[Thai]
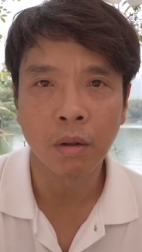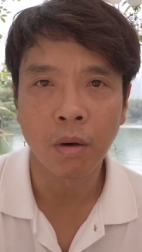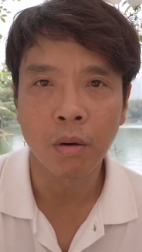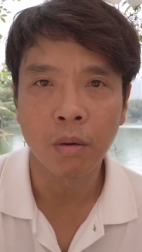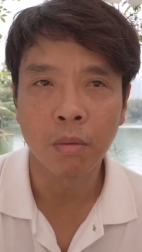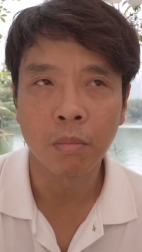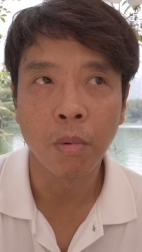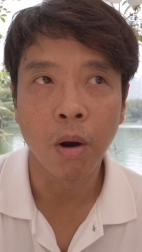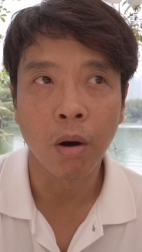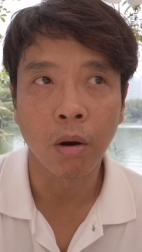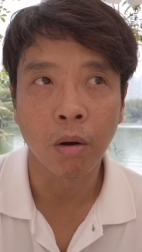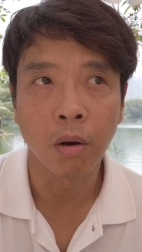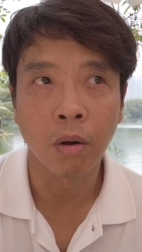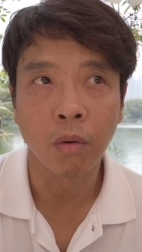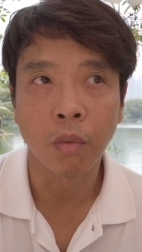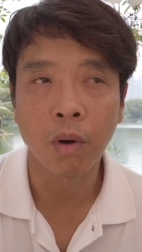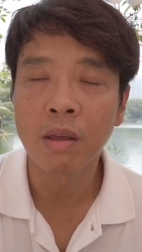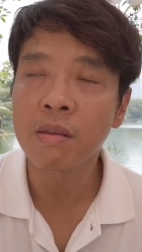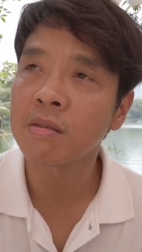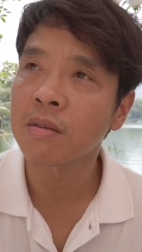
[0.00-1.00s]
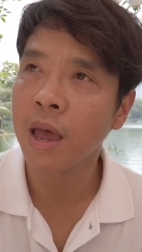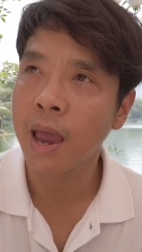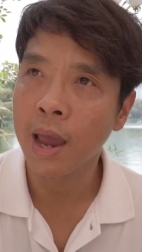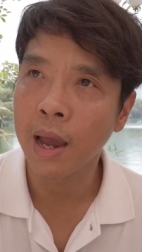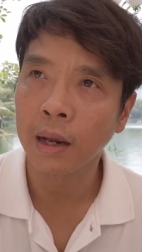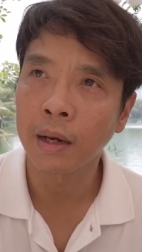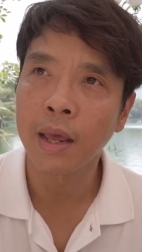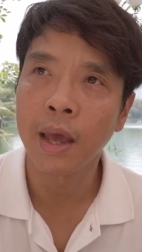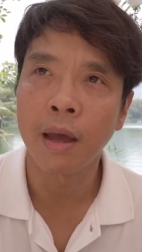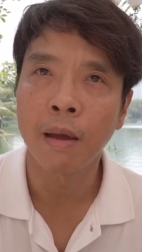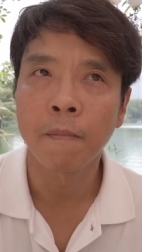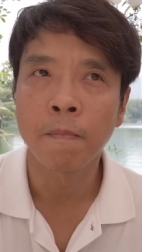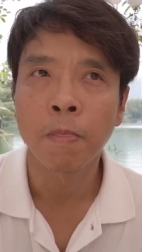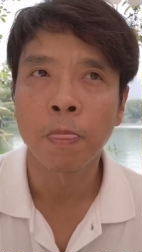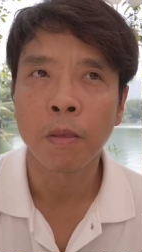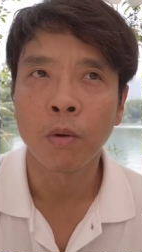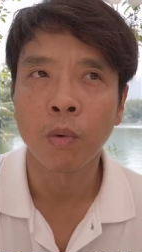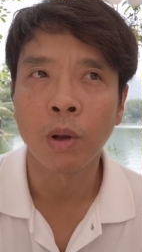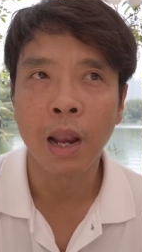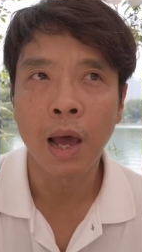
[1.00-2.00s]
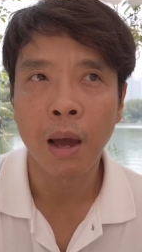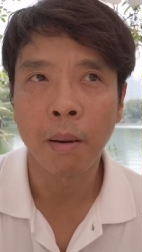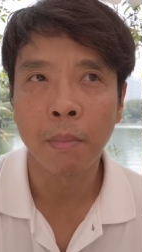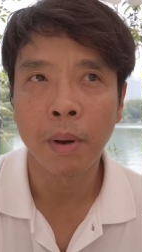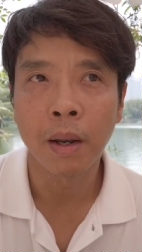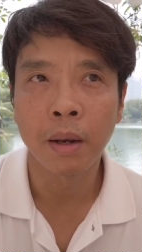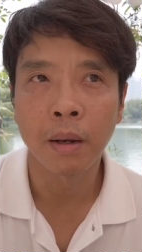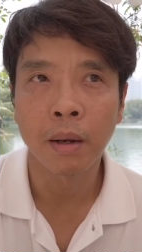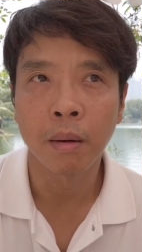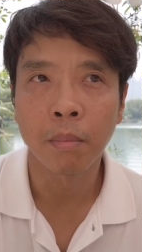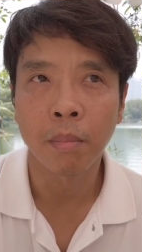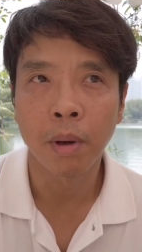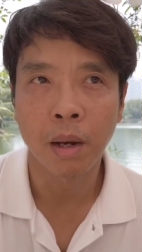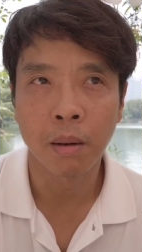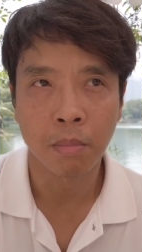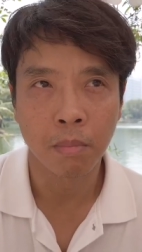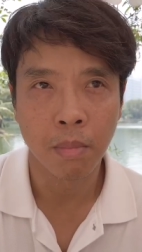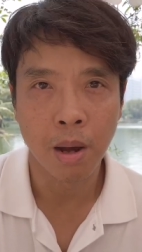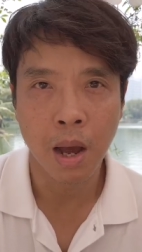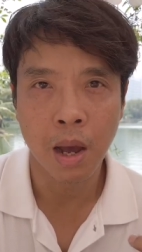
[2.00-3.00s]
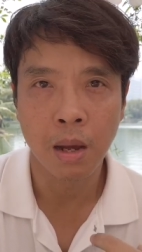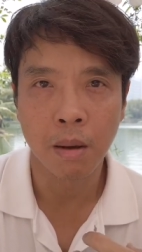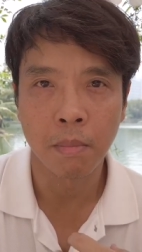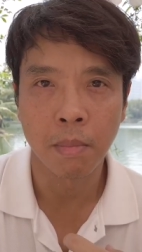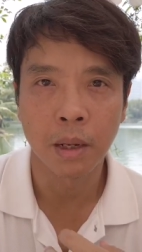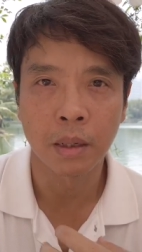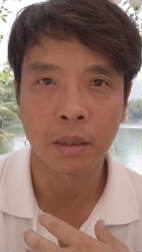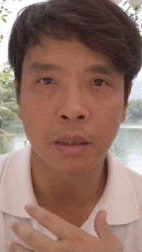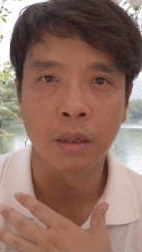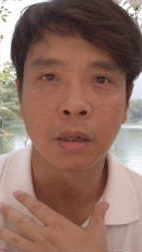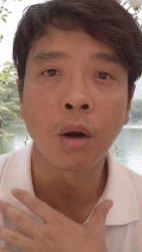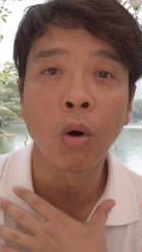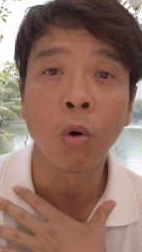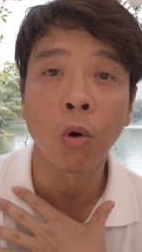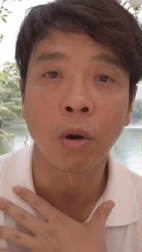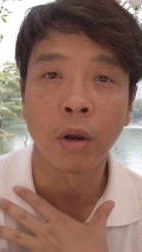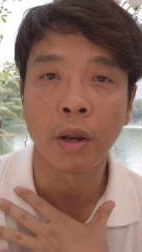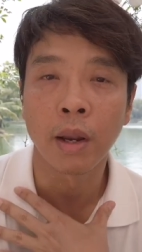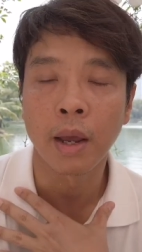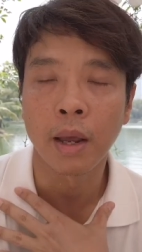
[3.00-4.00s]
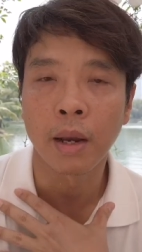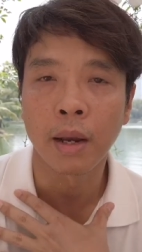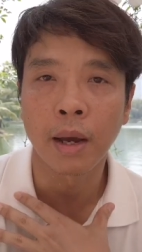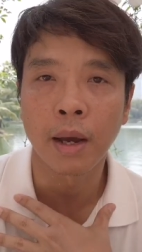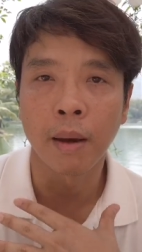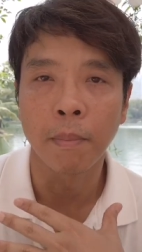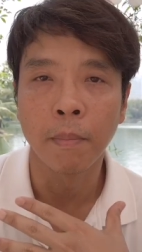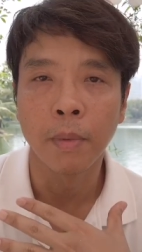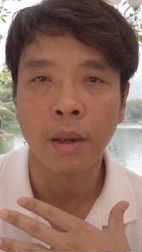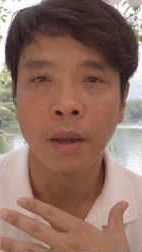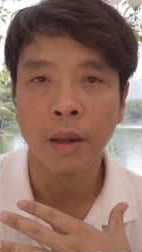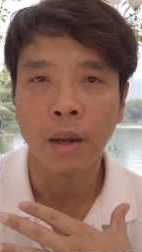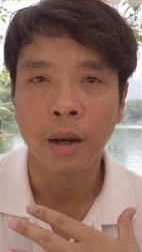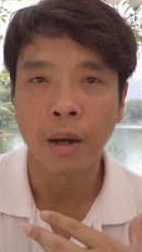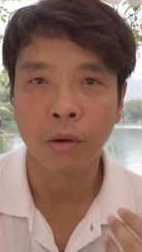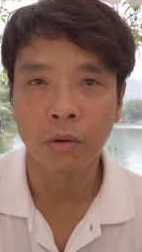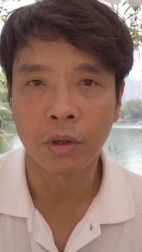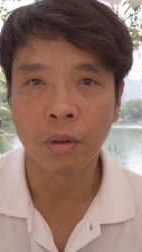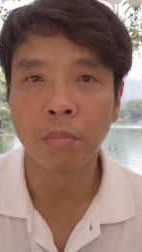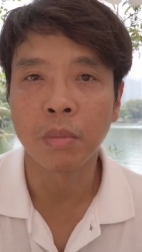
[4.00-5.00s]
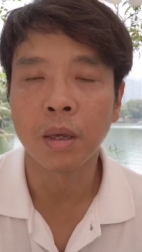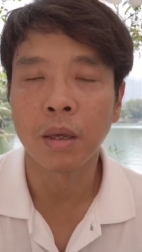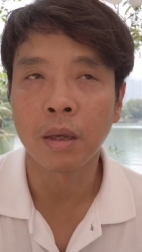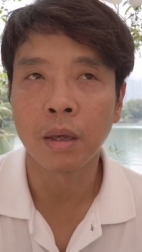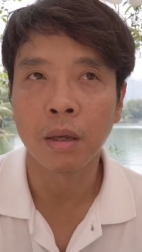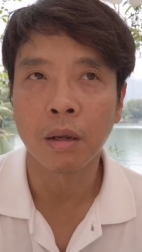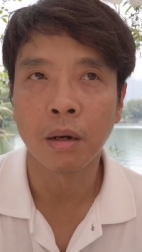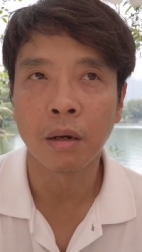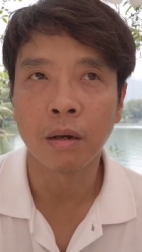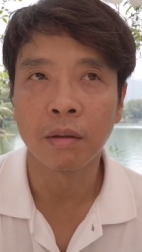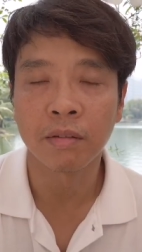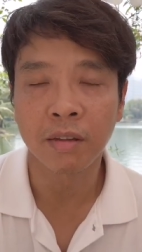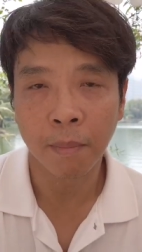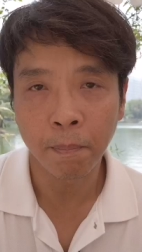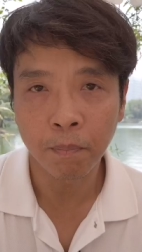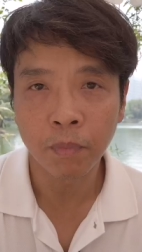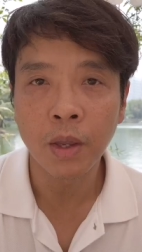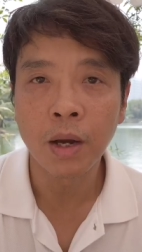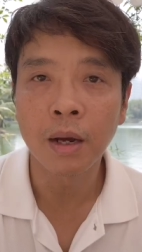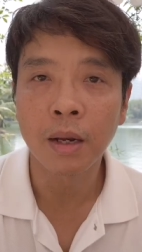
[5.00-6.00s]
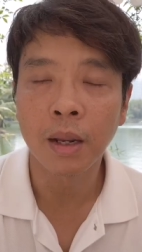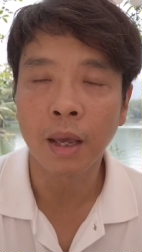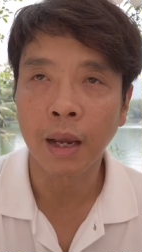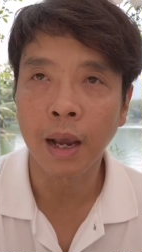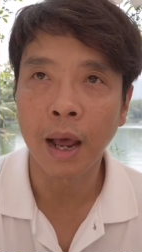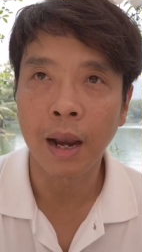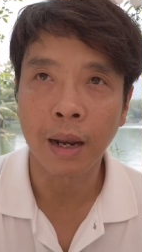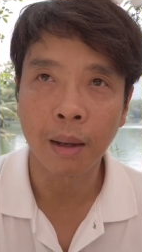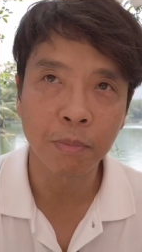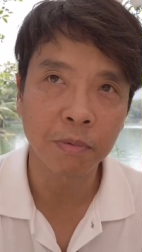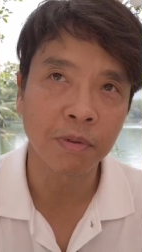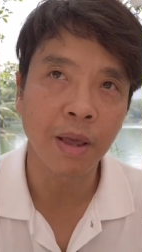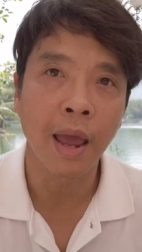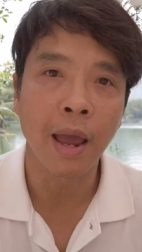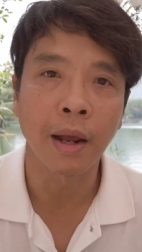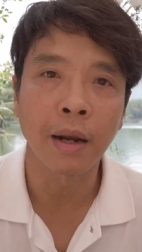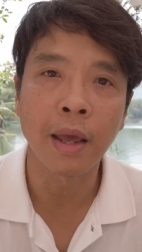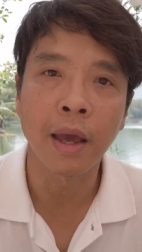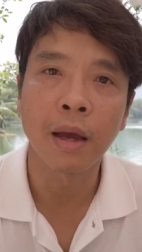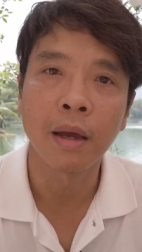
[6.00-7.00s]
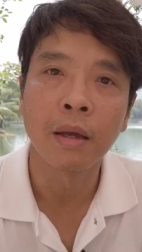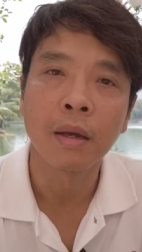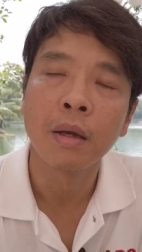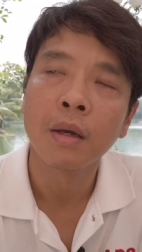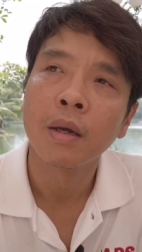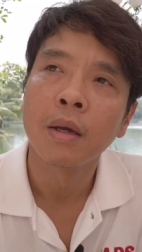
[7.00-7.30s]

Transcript: ต้องบอกก่อนว่าแสงเนี่ย เวลามันมันมามาถึงคนนะครับ เราจะมีรีเซพเตอร์ในการรับแสงเนี่ย